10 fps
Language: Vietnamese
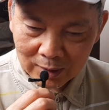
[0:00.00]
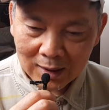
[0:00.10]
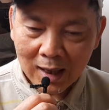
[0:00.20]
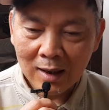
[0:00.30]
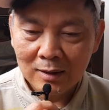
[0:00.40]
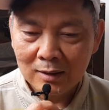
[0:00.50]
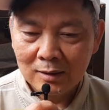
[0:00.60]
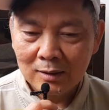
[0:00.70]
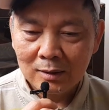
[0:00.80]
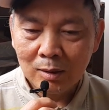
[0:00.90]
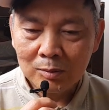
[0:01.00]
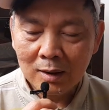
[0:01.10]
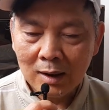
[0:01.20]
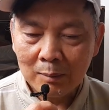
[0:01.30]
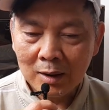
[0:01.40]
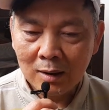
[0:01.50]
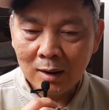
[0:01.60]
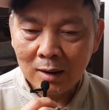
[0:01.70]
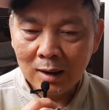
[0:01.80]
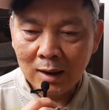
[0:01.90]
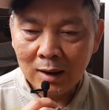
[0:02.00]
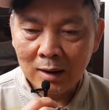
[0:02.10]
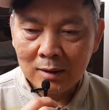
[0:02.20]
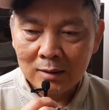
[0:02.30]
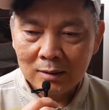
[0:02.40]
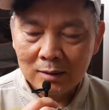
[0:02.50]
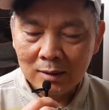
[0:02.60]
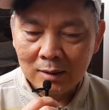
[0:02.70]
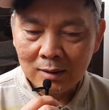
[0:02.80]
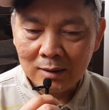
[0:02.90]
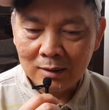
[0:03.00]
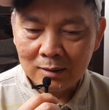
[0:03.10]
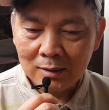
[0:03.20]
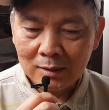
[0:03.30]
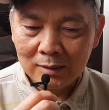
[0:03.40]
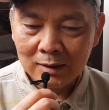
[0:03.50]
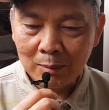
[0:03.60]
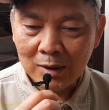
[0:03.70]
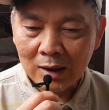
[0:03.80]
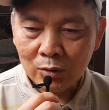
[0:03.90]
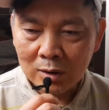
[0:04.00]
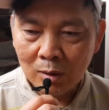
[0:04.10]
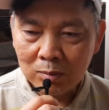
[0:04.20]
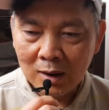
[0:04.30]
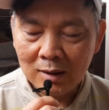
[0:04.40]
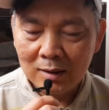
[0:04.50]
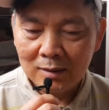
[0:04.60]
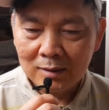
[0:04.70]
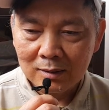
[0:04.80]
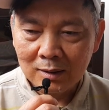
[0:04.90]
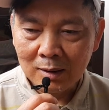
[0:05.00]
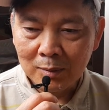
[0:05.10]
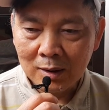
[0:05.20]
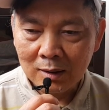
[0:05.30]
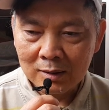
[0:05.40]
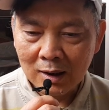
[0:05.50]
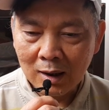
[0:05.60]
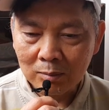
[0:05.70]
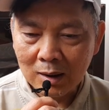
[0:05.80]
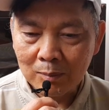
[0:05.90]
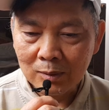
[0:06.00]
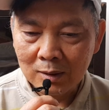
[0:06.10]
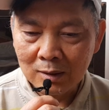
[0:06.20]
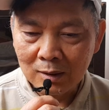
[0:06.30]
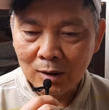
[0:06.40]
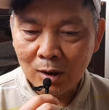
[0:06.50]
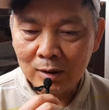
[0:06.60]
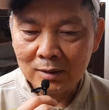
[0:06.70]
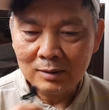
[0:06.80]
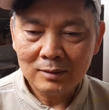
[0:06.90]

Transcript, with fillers: người ta tốt nhất là mình nên là uh, nhập gia tùy tục đi thì mình sẽ học tập ờ, được thôi